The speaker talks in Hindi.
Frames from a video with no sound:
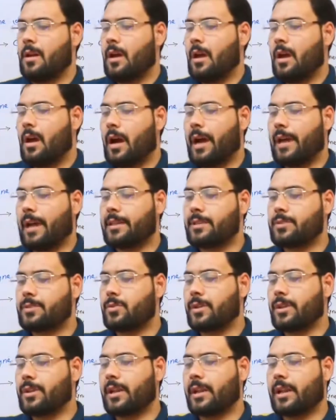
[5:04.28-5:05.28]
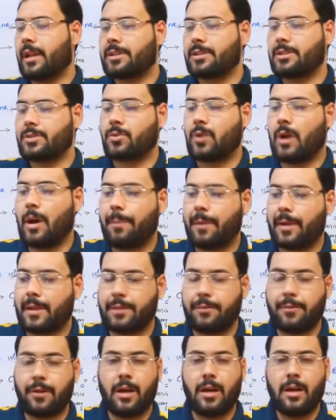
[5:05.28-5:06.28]
आई थिंक सो इन रिएक्शन को आप एक
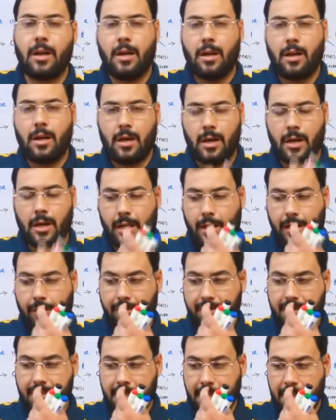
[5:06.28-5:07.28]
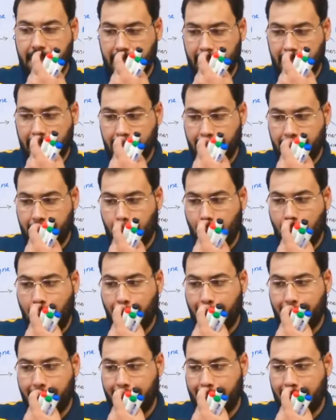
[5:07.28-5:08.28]
दफ़ा रिविजन uh, करें तो
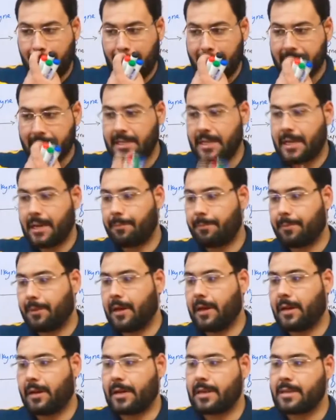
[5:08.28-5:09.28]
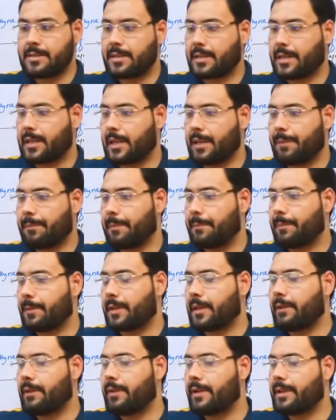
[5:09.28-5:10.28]
आप इनके आंसर आप आ, uh, कर सकेंगे पेपर
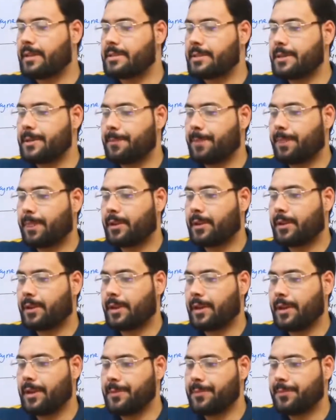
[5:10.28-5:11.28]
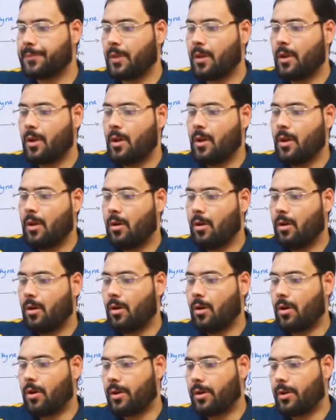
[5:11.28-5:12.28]
के हवाले से ठीक है और